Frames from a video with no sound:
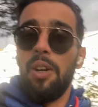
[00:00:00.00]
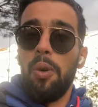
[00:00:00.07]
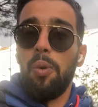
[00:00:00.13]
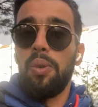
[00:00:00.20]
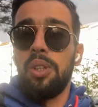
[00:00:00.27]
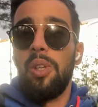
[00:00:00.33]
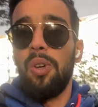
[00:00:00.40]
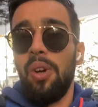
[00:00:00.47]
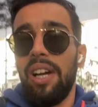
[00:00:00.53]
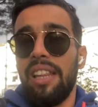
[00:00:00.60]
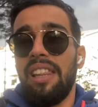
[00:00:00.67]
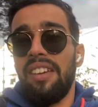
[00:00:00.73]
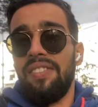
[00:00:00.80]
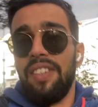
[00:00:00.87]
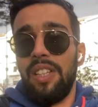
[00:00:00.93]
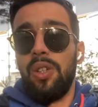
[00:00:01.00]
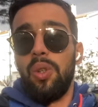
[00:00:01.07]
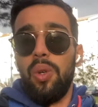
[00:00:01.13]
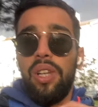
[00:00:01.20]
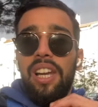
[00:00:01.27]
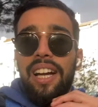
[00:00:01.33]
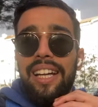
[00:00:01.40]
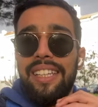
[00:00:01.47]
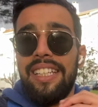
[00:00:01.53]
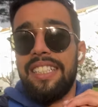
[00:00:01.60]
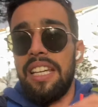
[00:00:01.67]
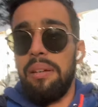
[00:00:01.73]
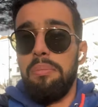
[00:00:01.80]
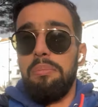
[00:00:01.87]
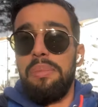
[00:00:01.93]
ونديروا هاد لا فيديو اللي غادي
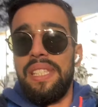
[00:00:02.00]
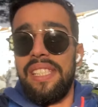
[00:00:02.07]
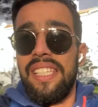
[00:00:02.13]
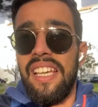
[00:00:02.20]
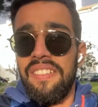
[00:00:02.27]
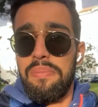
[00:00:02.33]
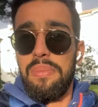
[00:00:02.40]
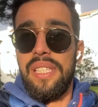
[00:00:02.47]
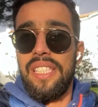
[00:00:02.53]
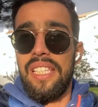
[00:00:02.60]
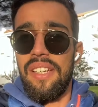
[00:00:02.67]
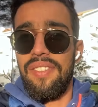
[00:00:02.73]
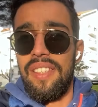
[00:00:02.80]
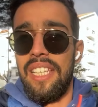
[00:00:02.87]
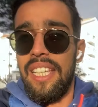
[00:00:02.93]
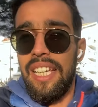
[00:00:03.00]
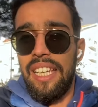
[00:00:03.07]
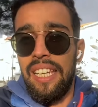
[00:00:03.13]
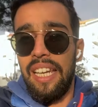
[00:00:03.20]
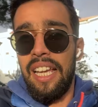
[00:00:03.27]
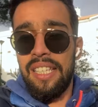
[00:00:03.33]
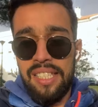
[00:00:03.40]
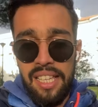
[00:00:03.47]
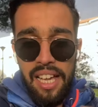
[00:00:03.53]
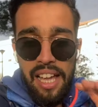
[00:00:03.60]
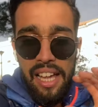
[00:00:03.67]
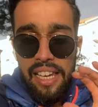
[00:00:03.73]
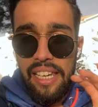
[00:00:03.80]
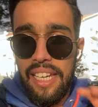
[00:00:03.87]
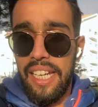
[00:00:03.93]
تهم بزاف بزاف ديال الناس
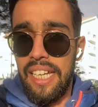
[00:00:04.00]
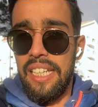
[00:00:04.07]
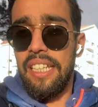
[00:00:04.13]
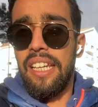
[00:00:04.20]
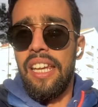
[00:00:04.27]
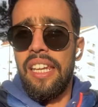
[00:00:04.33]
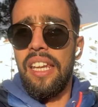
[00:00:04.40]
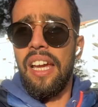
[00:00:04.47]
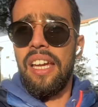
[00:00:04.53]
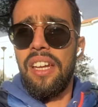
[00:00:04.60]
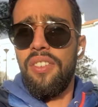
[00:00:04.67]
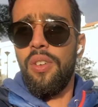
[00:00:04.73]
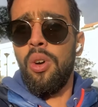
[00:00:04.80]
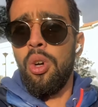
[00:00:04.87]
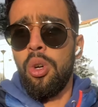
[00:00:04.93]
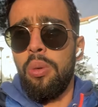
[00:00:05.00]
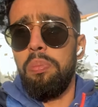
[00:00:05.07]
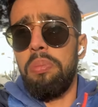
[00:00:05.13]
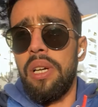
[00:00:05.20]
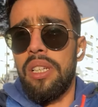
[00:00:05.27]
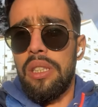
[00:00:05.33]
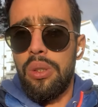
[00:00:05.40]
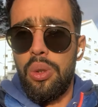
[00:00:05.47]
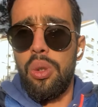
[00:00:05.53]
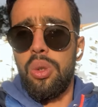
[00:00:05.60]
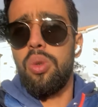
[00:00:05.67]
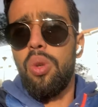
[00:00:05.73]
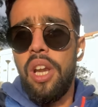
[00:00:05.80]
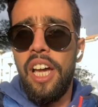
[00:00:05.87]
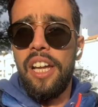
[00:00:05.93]
اللي كاينين هنايا في اوروبا
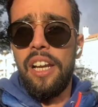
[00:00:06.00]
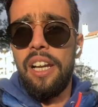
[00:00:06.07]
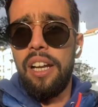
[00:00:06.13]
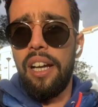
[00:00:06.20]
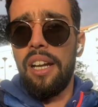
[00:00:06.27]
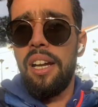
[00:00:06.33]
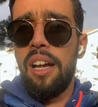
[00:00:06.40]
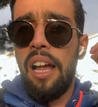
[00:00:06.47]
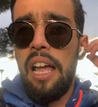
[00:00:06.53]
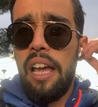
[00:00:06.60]
سورتو الحراقه